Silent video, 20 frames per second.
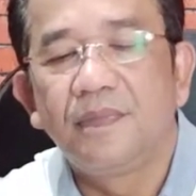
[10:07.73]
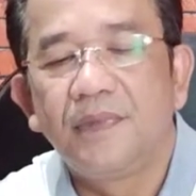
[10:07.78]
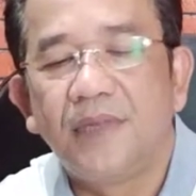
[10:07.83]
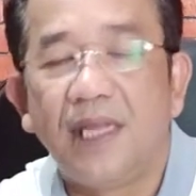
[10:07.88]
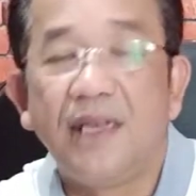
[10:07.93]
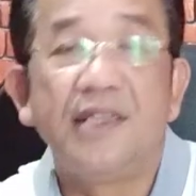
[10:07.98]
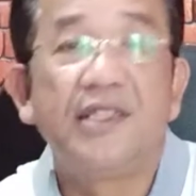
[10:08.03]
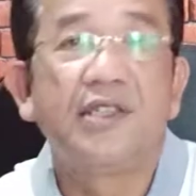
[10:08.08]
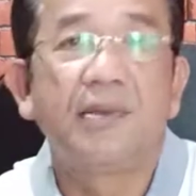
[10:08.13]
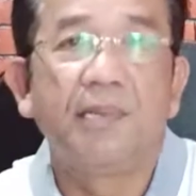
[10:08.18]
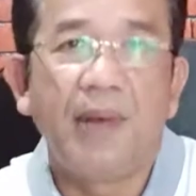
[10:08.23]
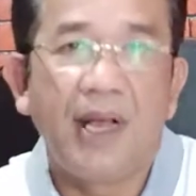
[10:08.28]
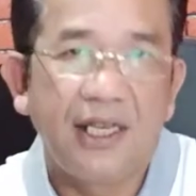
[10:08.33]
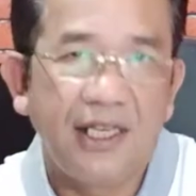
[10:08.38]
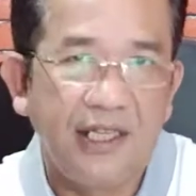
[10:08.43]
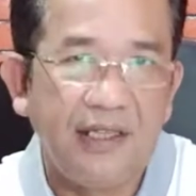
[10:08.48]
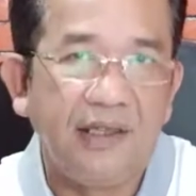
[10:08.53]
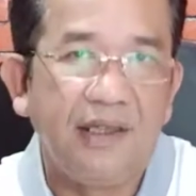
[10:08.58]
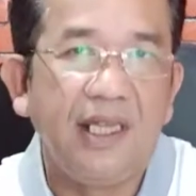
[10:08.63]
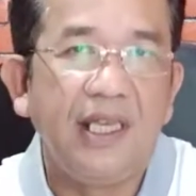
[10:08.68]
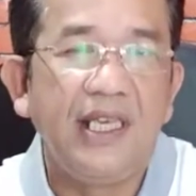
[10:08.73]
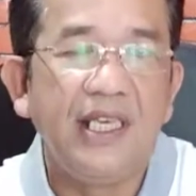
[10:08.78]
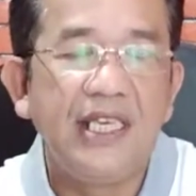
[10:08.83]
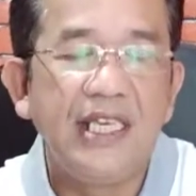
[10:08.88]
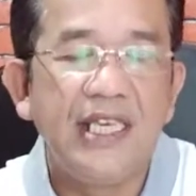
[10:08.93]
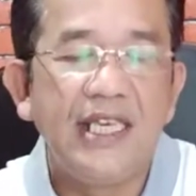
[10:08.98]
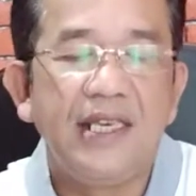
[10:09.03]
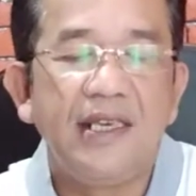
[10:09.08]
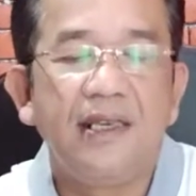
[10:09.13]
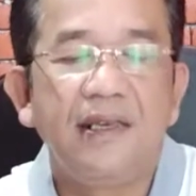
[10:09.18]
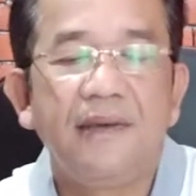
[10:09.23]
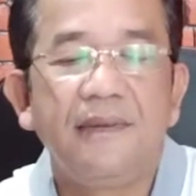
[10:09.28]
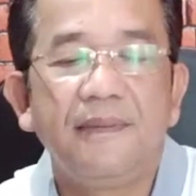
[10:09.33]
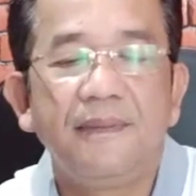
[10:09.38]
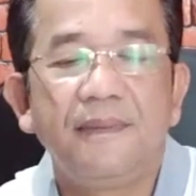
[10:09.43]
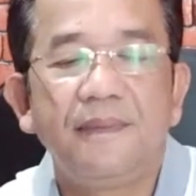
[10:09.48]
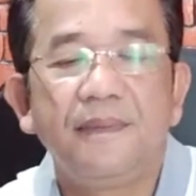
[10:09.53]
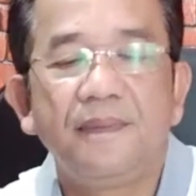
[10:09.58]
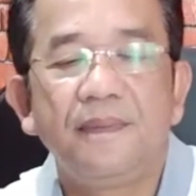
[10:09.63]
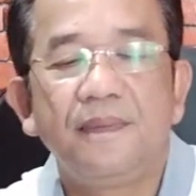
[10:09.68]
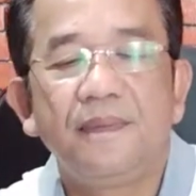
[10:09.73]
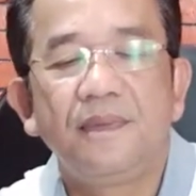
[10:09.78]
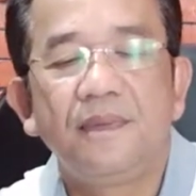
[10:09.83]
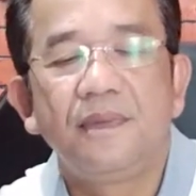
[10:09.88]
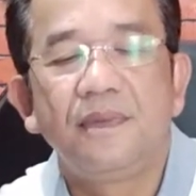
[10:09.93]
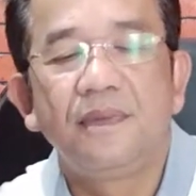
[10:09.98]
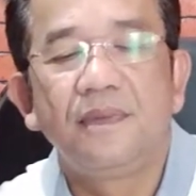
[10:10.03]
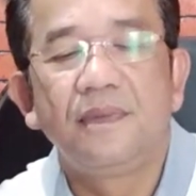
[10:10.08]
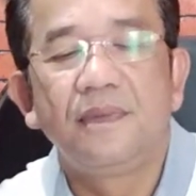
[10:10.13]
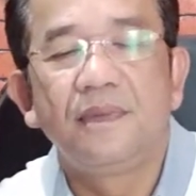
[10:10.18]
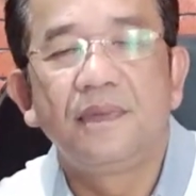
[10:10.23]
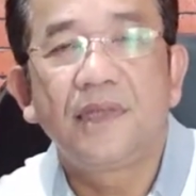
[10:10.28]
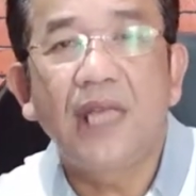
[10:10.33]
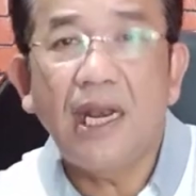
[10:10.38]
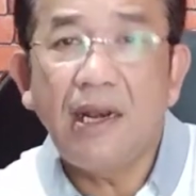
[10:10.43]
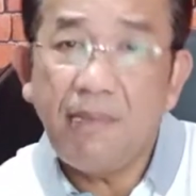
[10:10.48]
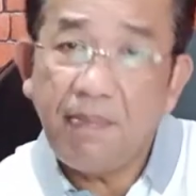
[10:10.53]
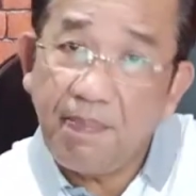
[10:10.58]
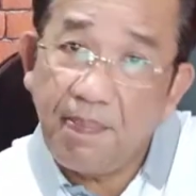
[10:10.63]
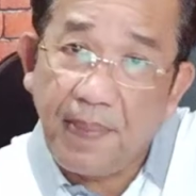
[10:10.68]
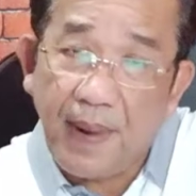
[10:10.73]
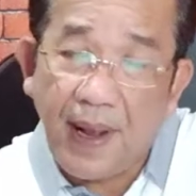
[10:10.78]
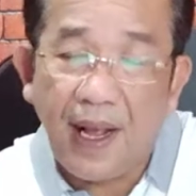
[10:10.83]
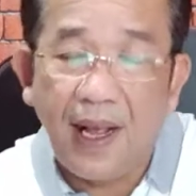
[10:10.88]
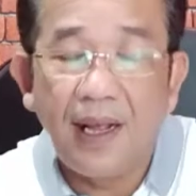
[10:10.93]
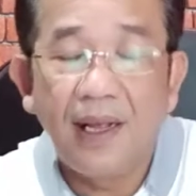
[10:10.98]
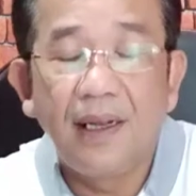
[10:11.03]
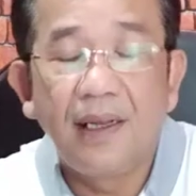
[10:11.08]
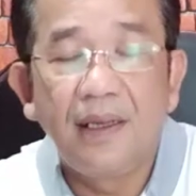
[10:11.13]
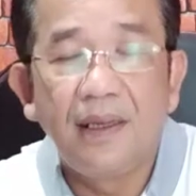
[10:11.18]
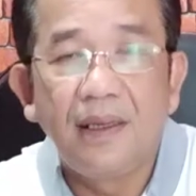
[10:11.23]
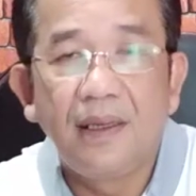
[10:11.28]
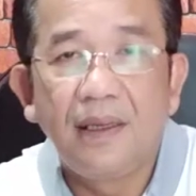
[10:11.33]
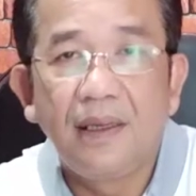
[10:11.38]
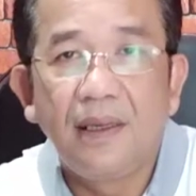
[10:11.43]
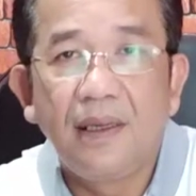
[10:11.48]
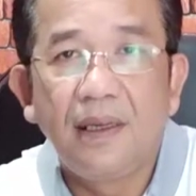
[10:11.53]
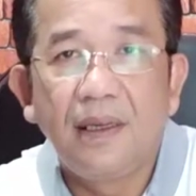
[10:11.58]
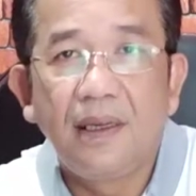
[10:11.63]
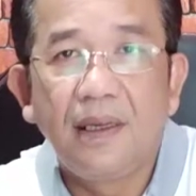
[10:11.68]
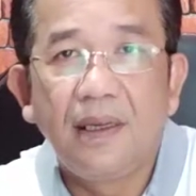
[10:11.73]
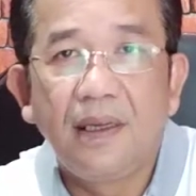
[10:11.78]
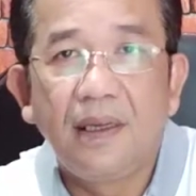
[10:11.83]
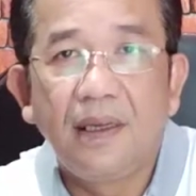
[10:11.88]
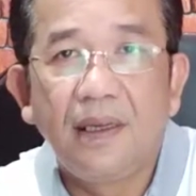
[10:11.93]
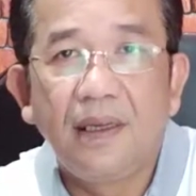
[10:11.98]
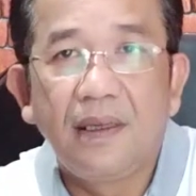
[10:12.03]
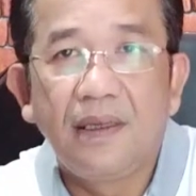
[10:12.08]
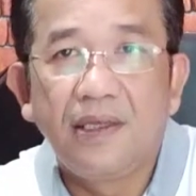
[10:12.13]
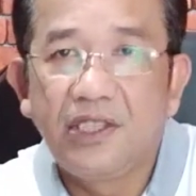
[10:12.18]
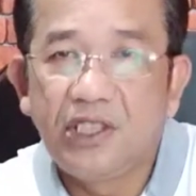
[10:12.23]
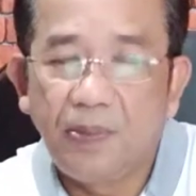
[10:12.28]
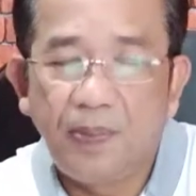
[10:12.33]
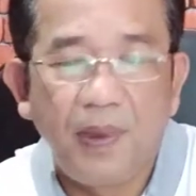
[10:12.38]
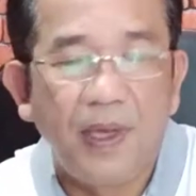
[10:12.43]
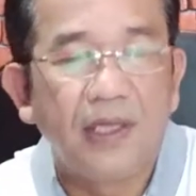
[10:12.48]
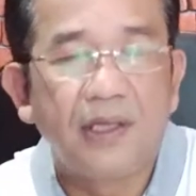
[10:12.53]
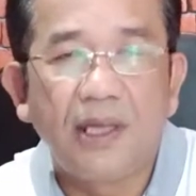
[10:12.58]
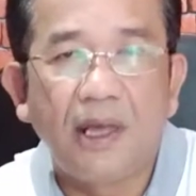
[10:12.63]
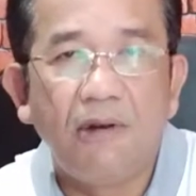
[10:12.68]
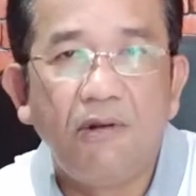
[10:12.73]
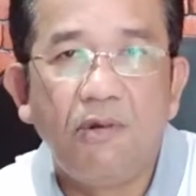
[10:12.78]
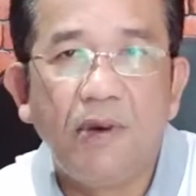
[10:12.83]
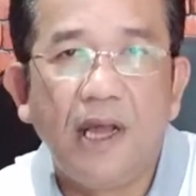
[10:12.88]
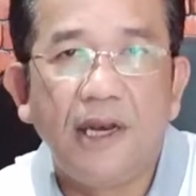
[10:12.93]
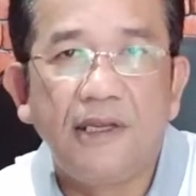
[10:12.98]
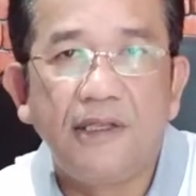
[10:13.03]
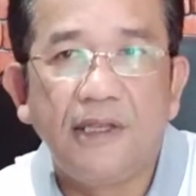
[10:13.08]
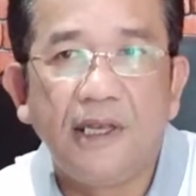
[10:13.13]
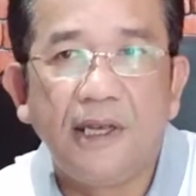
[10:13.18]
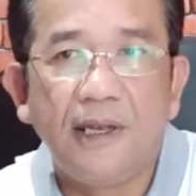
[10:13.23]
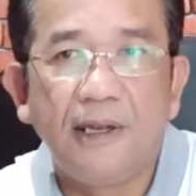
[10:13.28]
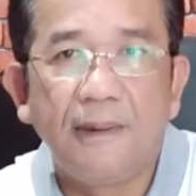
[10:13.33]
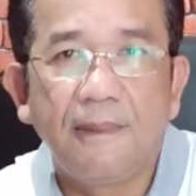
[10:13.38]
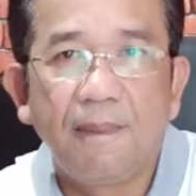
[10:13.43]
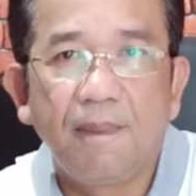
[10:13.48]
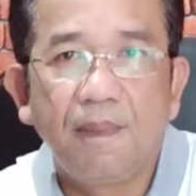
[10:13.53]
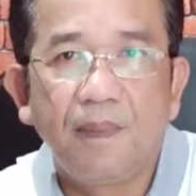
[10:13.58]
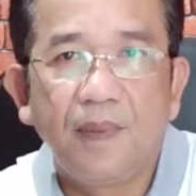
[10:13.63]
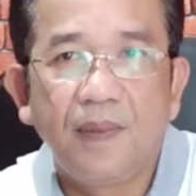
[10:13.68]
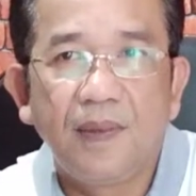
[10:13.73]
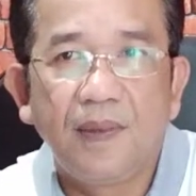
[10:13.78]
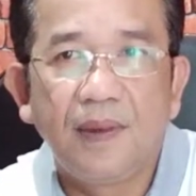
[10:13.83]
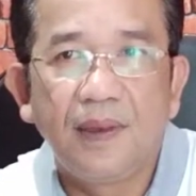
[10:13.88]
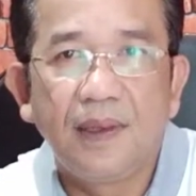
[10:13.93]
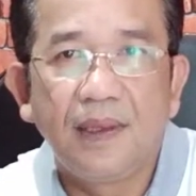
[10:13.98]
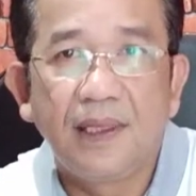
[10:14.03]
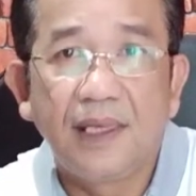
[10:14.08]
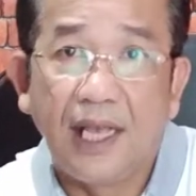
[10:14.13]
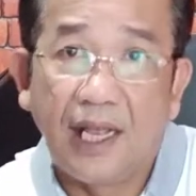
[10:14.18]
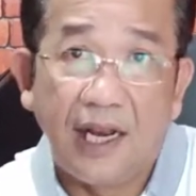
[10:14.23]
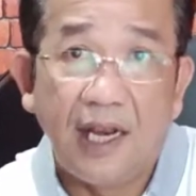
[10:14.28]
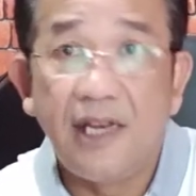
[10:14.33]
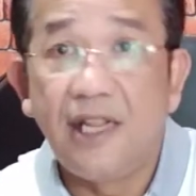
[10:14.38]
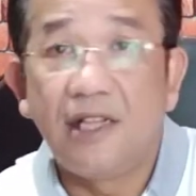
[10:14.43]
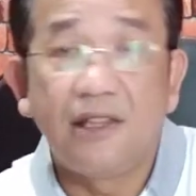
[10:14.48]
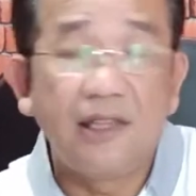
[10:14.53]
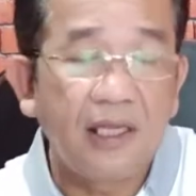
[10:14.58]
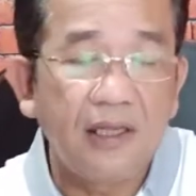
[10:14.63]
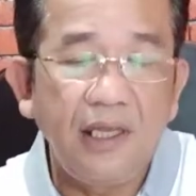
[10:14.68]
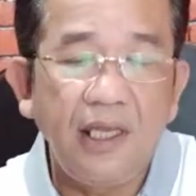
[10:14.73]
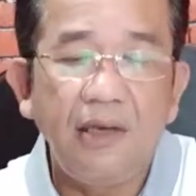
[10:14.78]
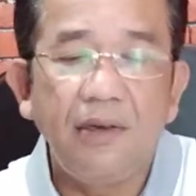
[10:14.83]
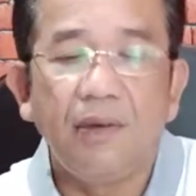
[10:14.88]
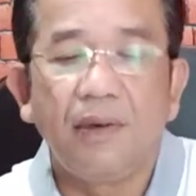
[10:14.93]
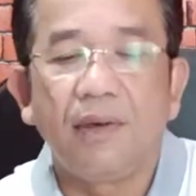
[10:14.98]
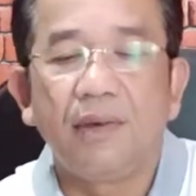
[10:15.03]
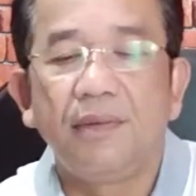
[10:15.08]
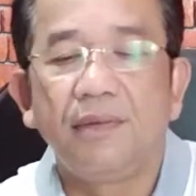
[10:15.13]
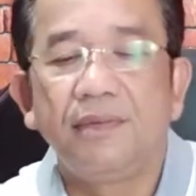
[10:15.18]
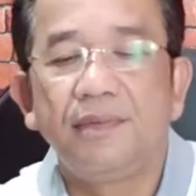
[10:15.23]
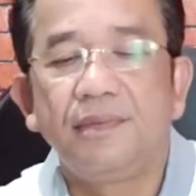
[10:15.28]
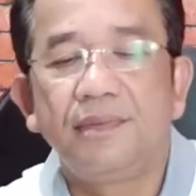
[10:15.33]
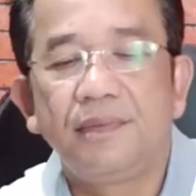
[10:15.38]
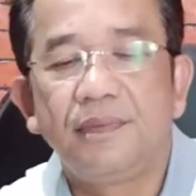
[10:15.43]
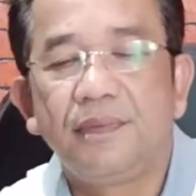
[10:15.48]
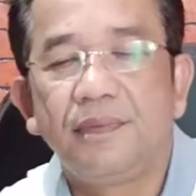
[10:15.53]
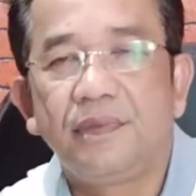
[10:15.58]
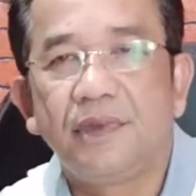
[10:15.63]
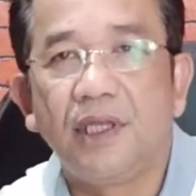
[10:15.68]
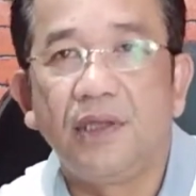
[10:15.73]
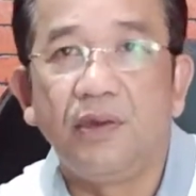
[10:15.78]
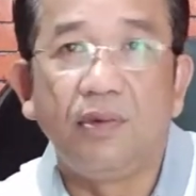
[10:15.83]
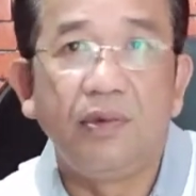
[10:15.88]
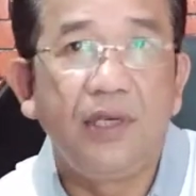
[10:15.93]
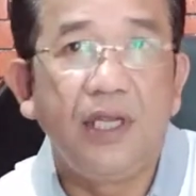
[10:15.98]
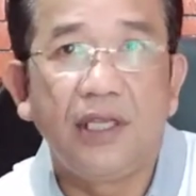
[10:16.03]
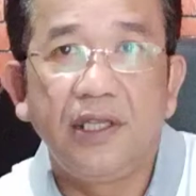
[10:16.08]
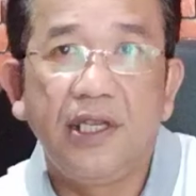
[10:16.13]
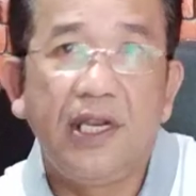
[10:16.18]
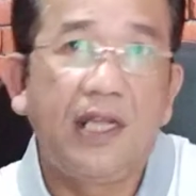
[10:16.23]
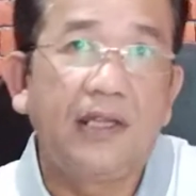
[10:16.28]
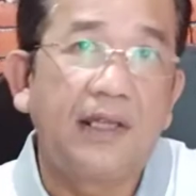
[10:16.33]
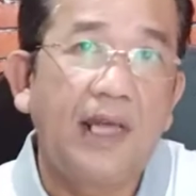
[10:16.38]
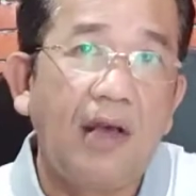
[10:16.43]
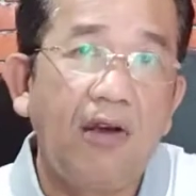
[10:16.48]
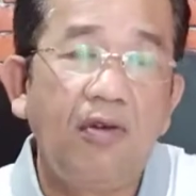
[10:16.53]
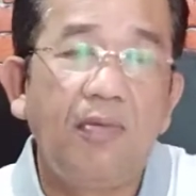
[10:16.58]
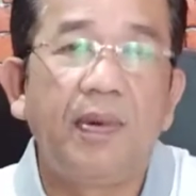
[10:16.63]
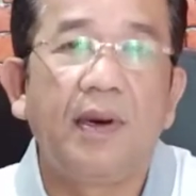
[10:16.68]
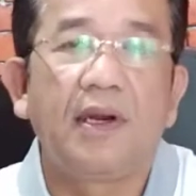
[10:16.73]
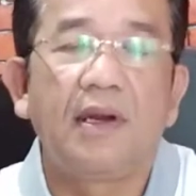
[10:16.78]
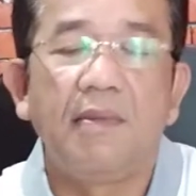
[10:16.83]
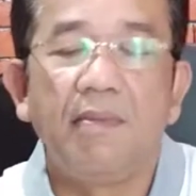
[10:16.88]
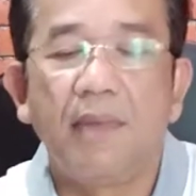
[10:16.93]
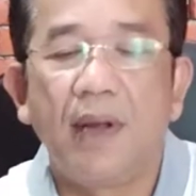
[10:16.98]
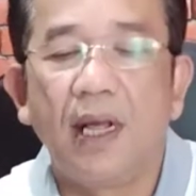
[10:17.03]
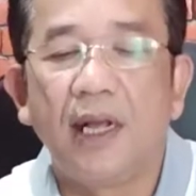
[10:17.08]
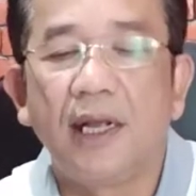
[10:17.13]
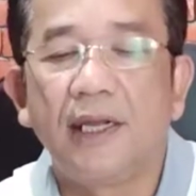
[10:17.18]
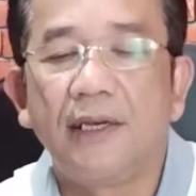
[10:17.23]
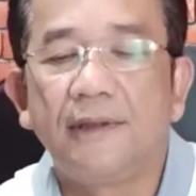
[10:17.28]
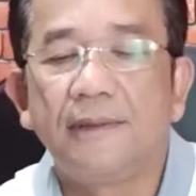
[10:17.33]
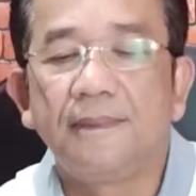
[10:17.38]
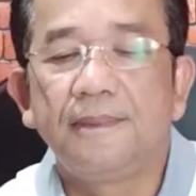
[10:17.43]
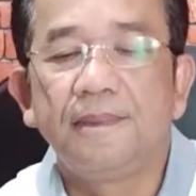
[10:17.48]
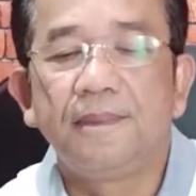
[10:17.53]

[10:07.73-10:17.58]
dan semakin tinggi tanpa sepengetahuannya. Karena dia tertidur. Tentu dia tidak tahu perkembangan.